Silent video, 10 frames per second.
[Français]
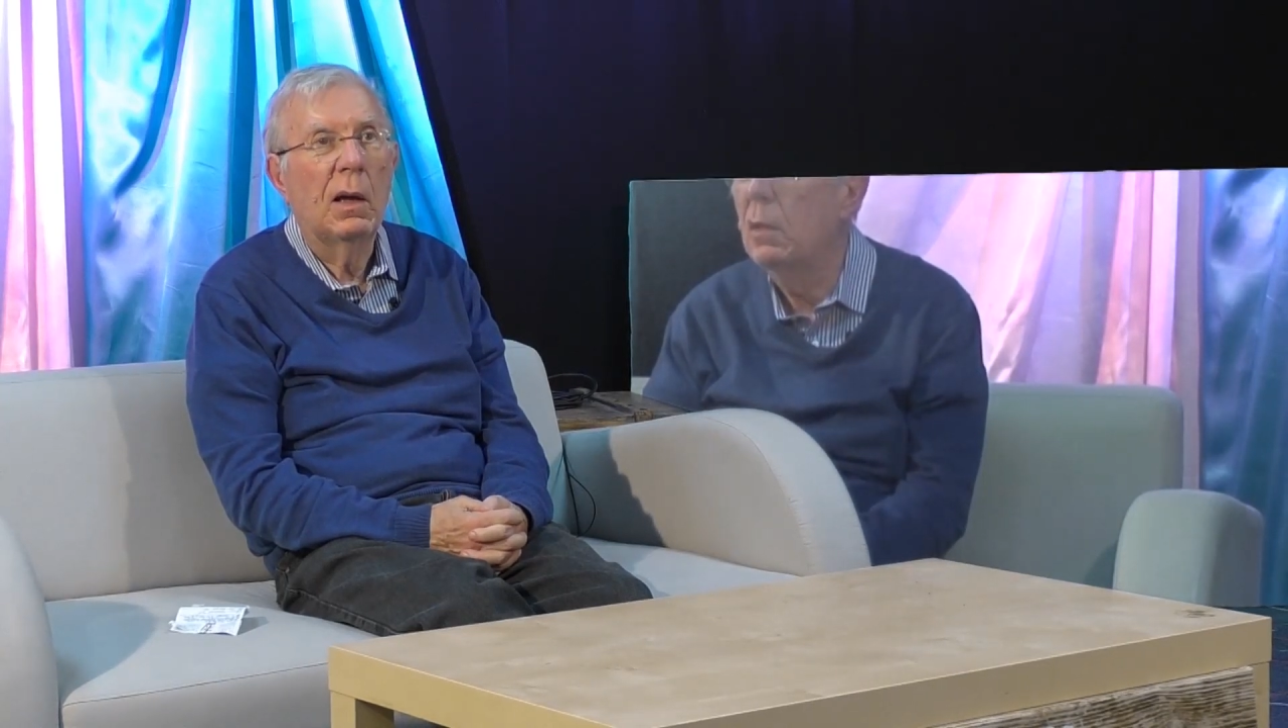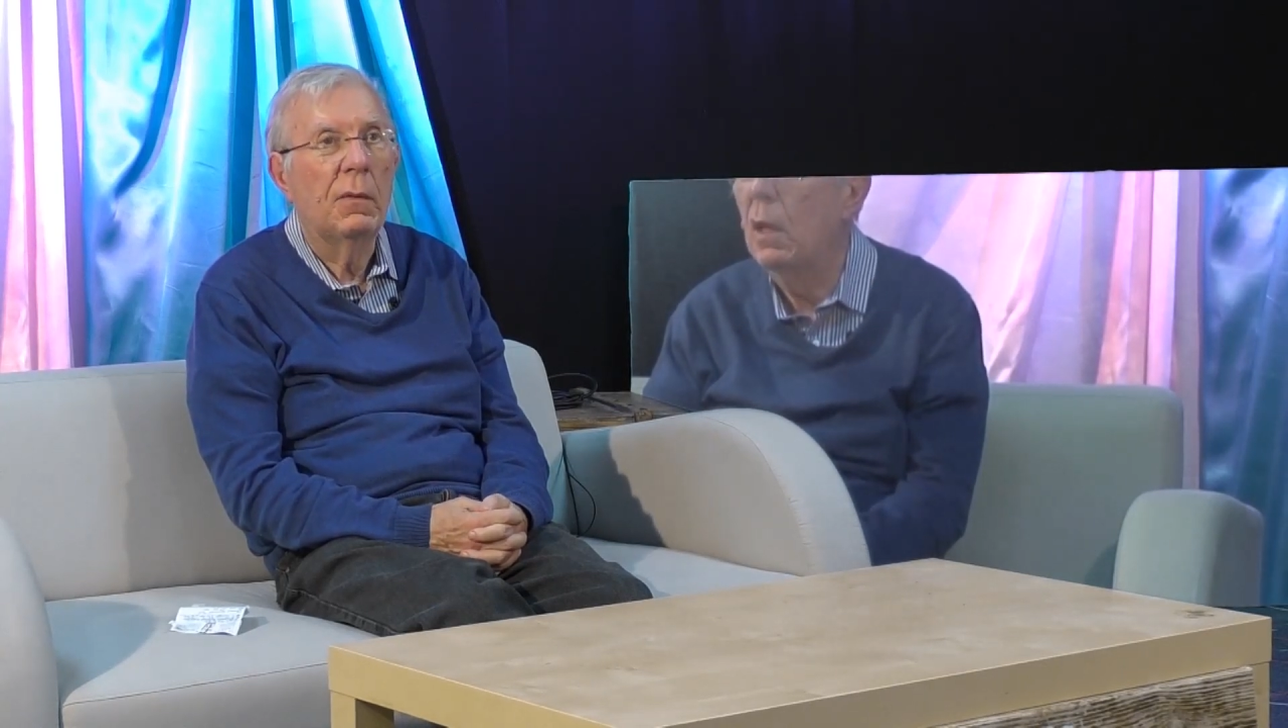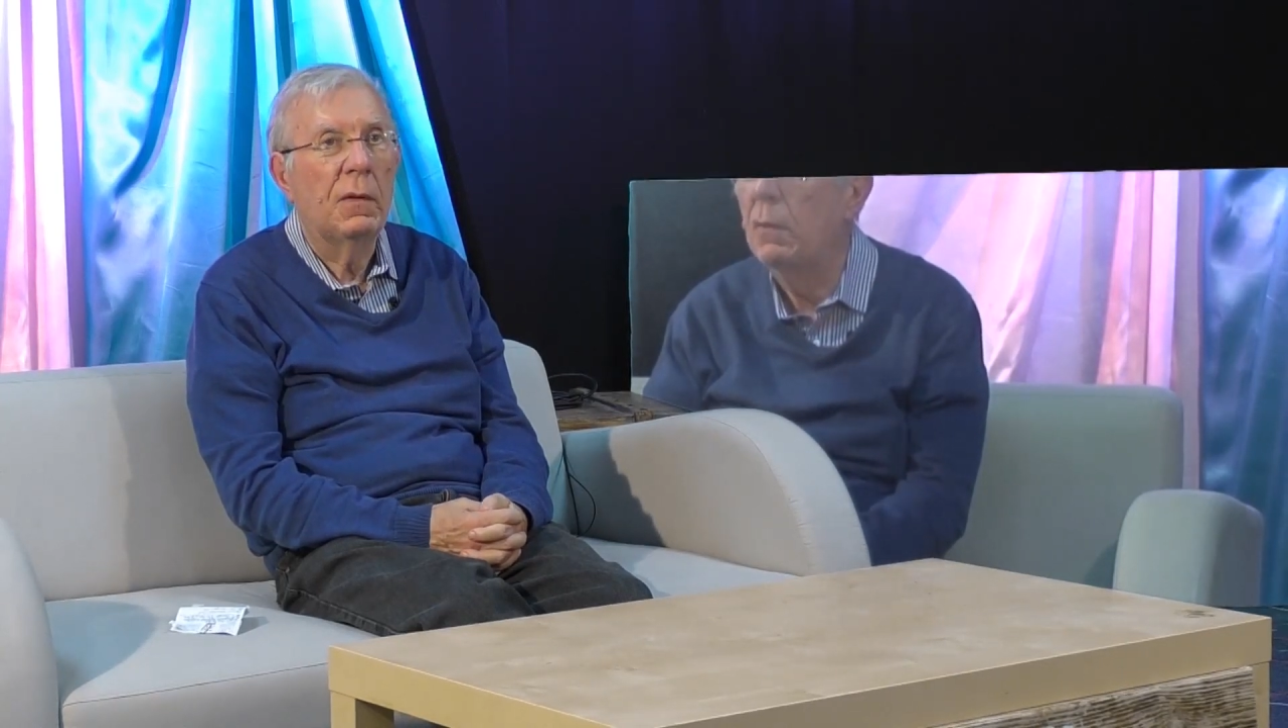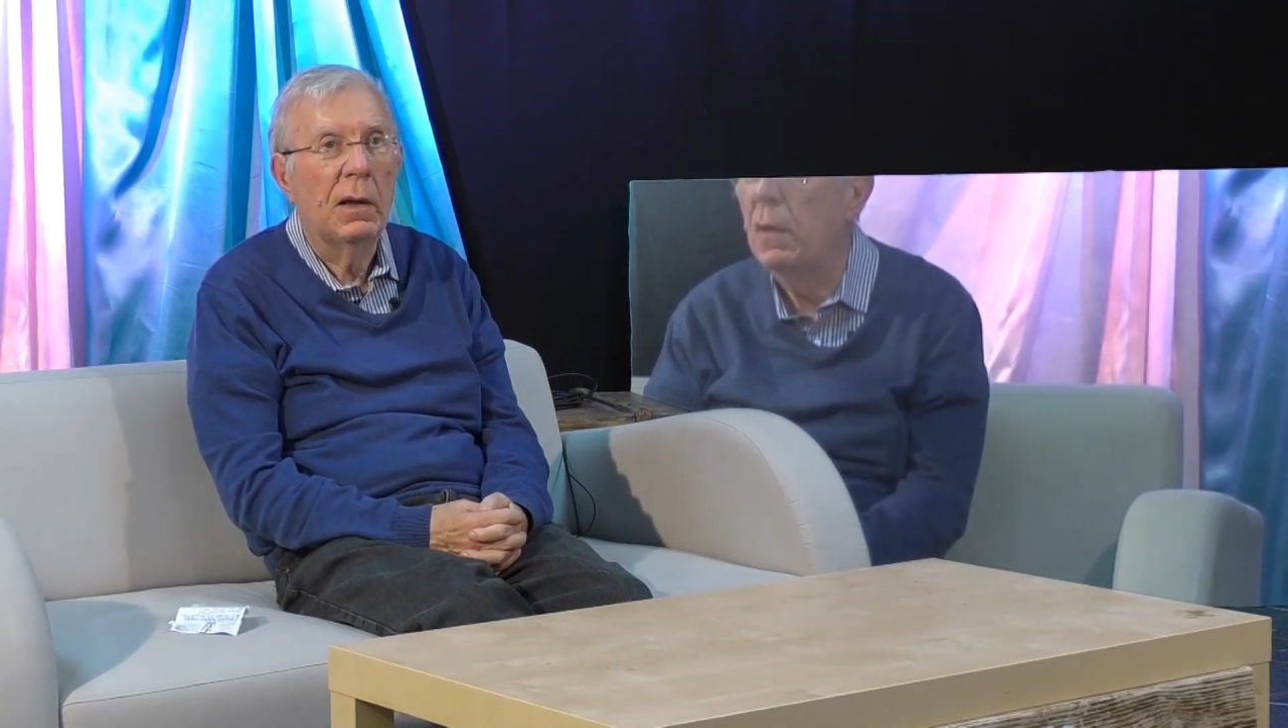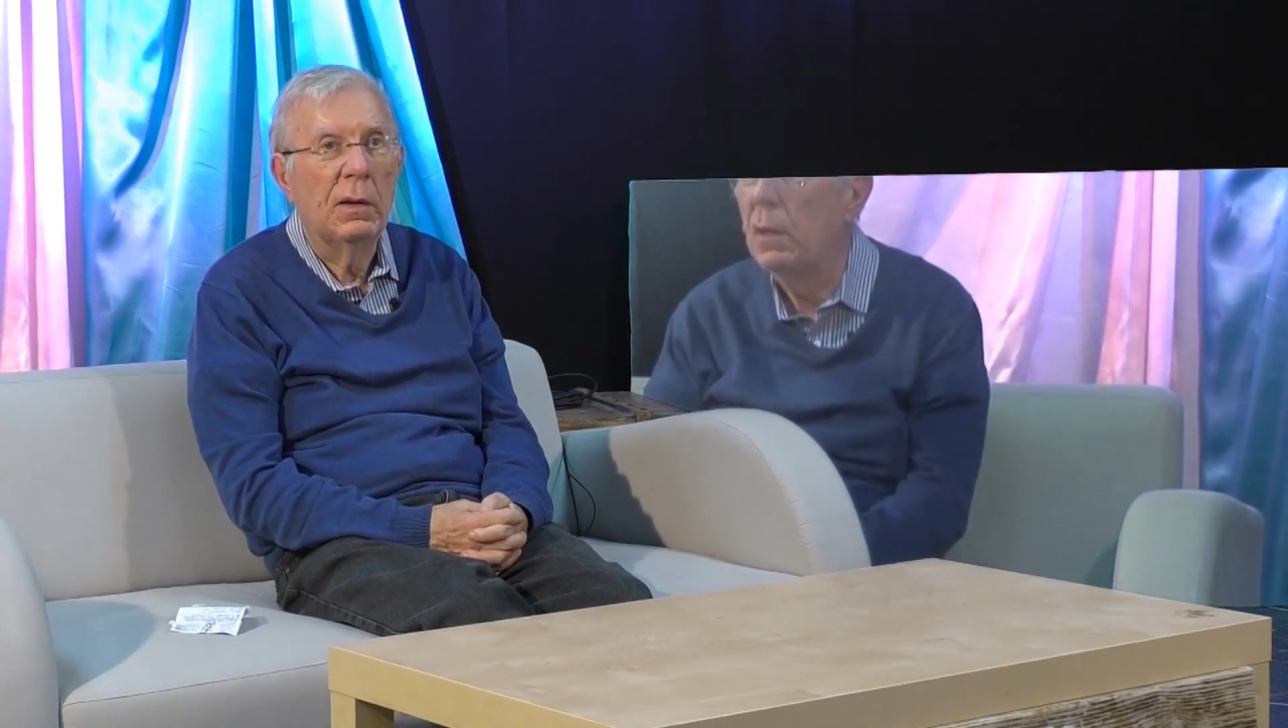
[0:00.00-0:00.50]

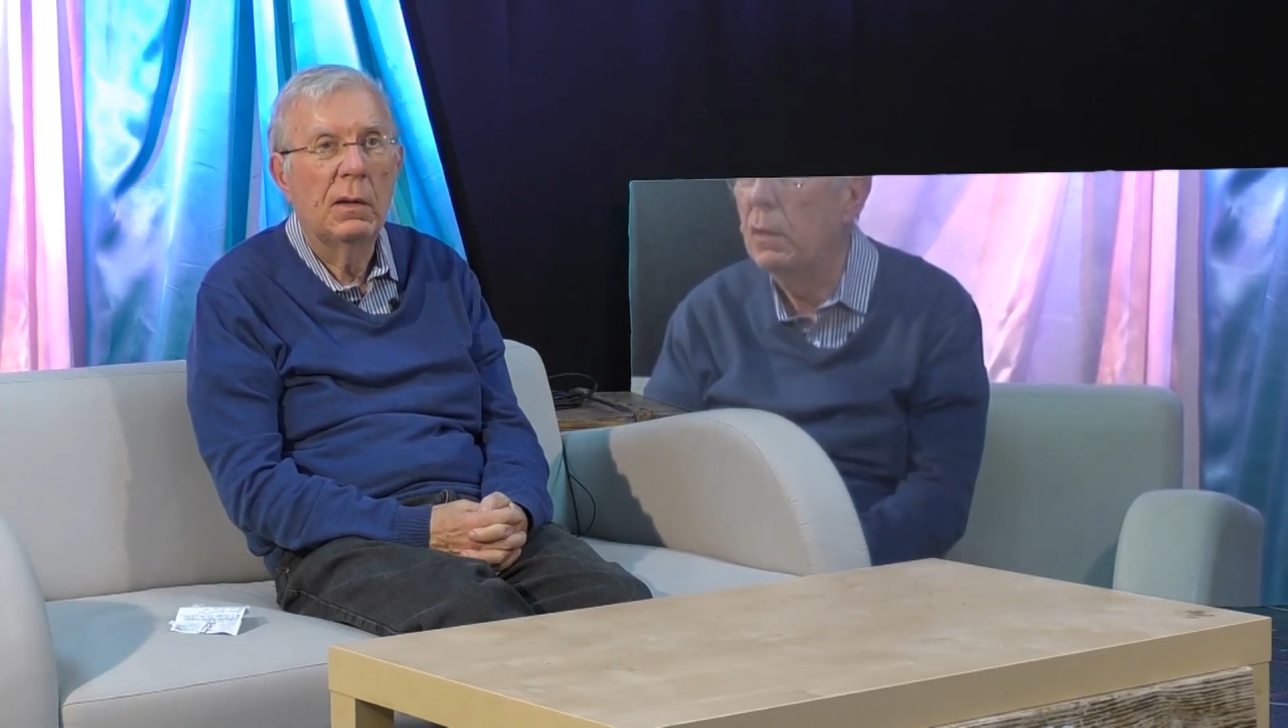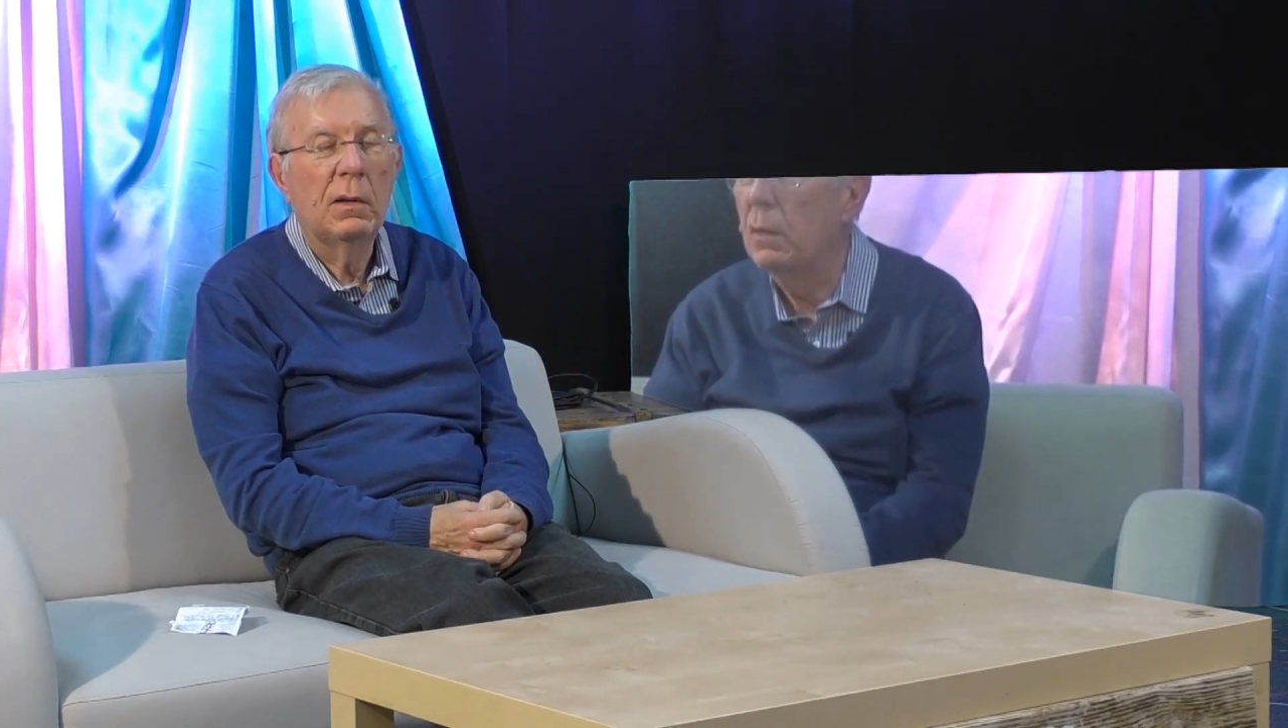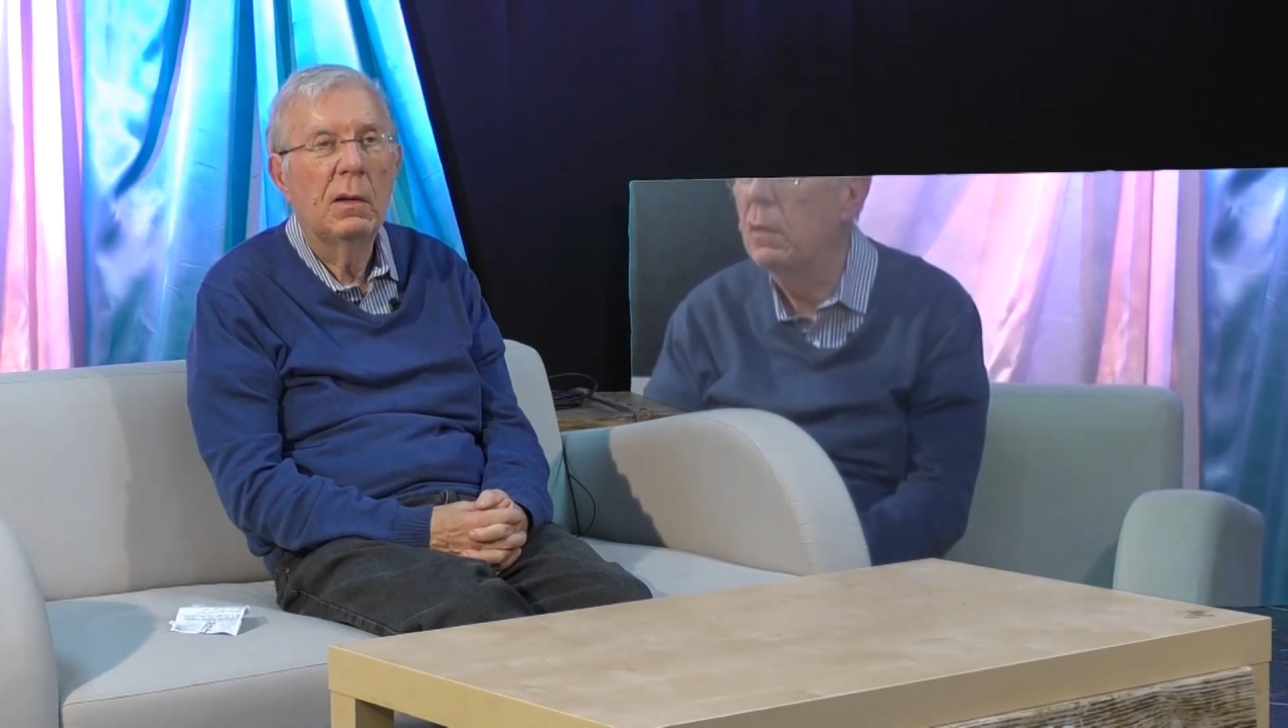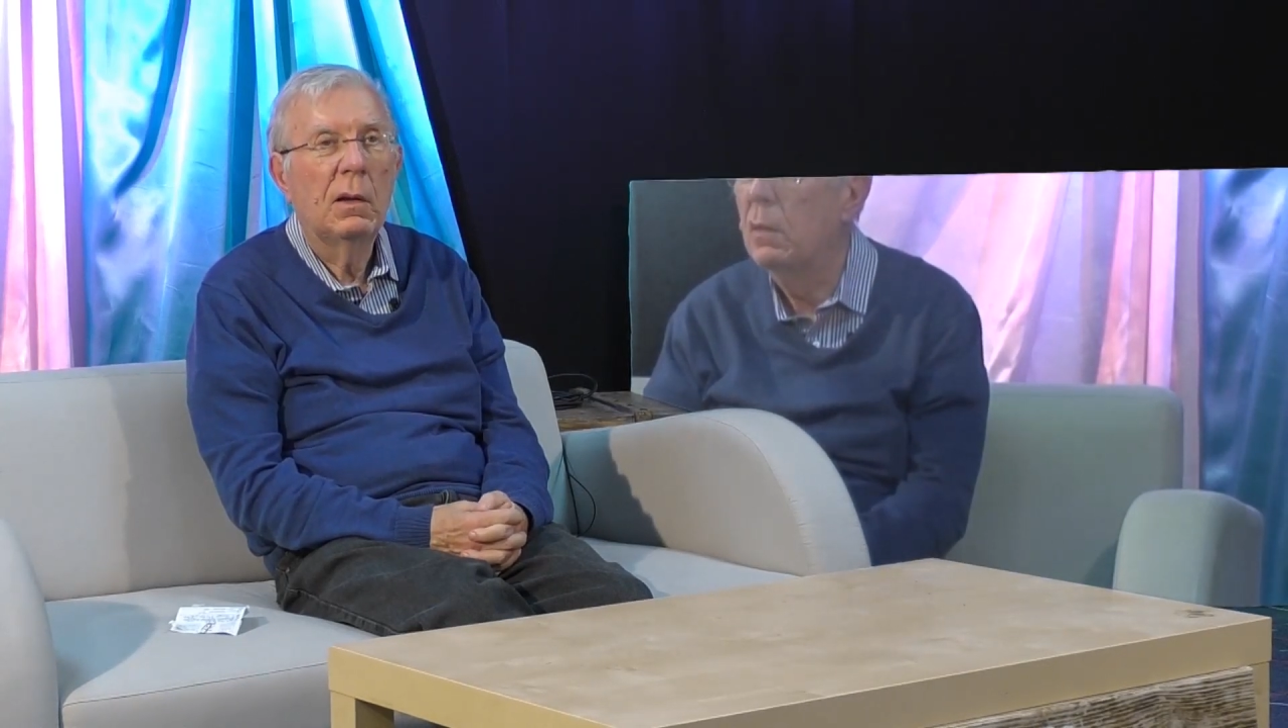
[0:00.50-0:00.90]
à Vannes,